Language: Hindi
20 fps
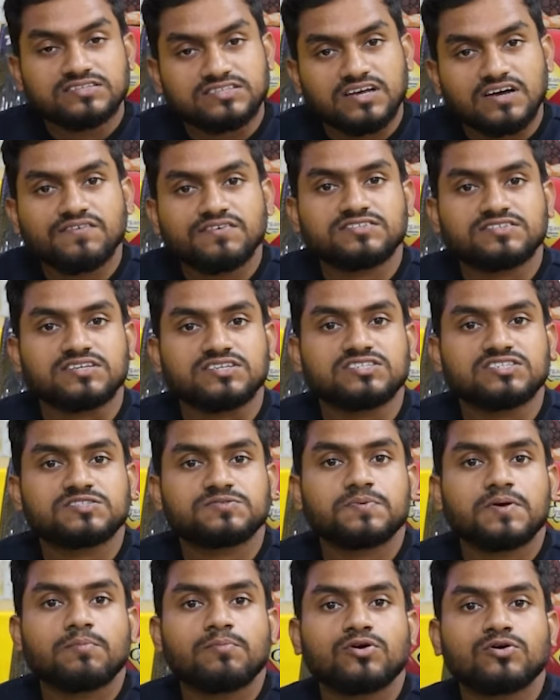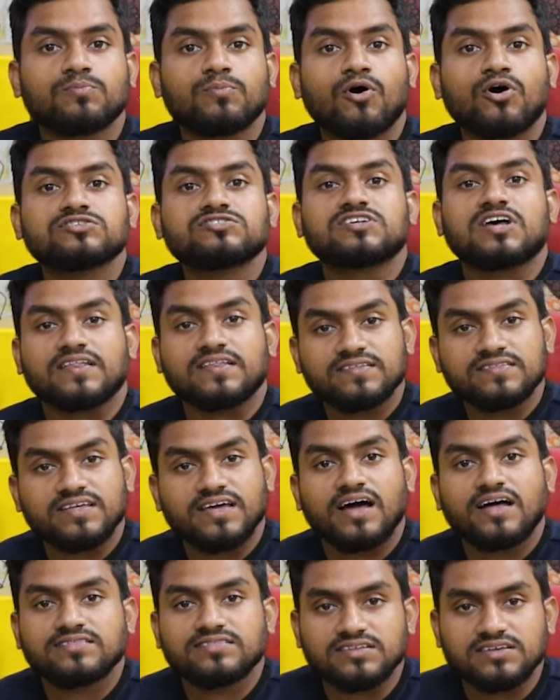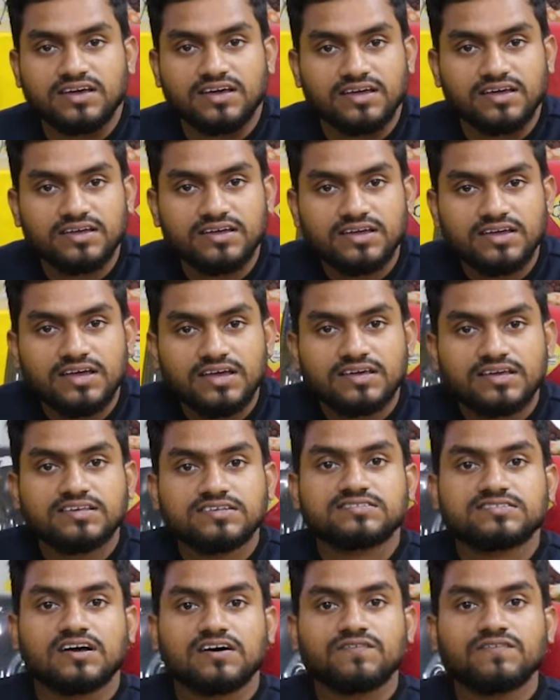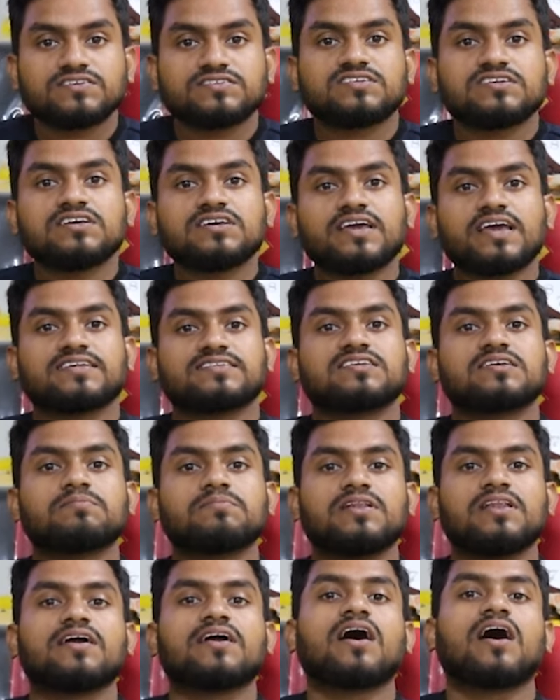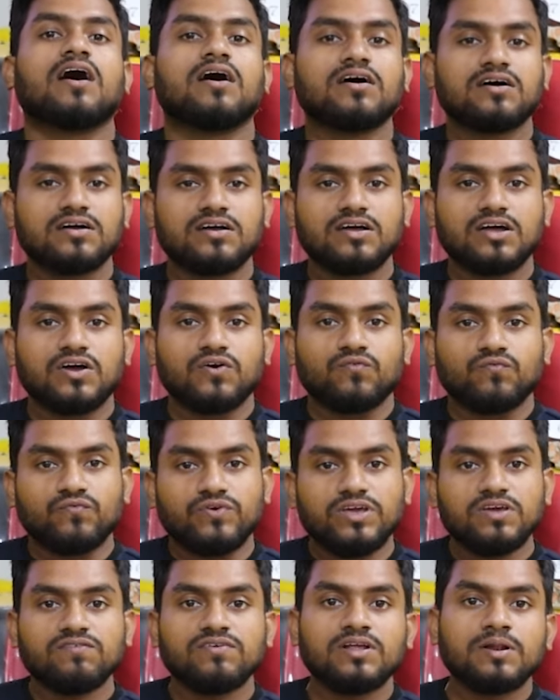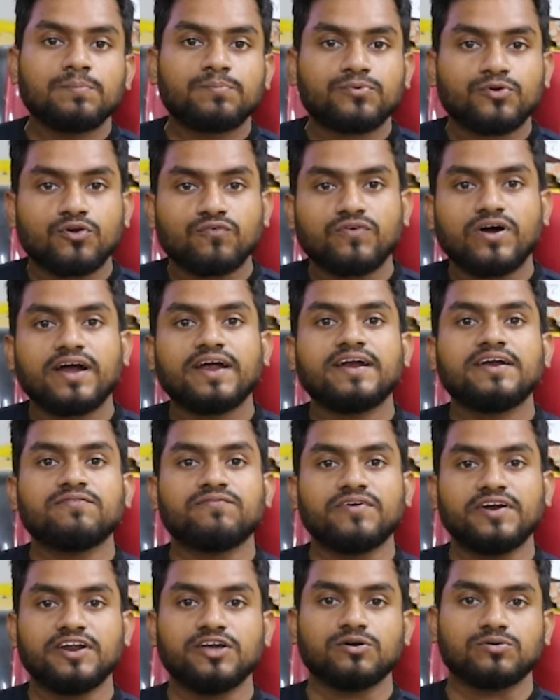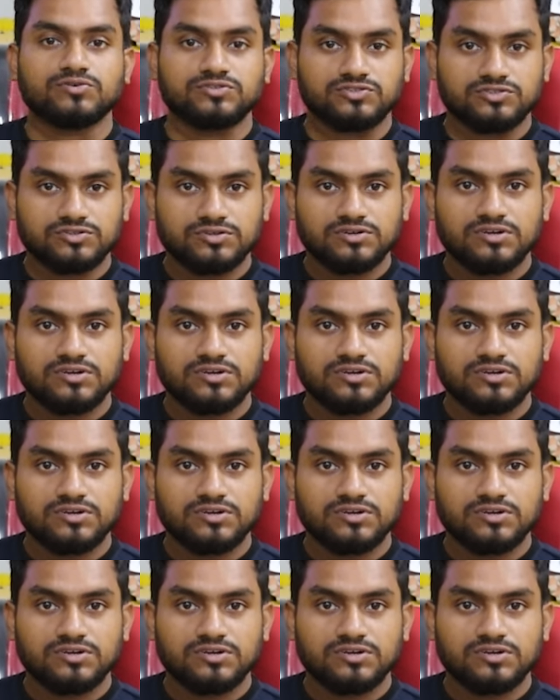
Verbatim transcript: सर्विसिंग जिसमें हम लोग बहुत ज़्यादा ध्यान दिए हैं कि सर्विसिंग कैसे मिलेगा वी विल प्रोवाइड वीडियोज़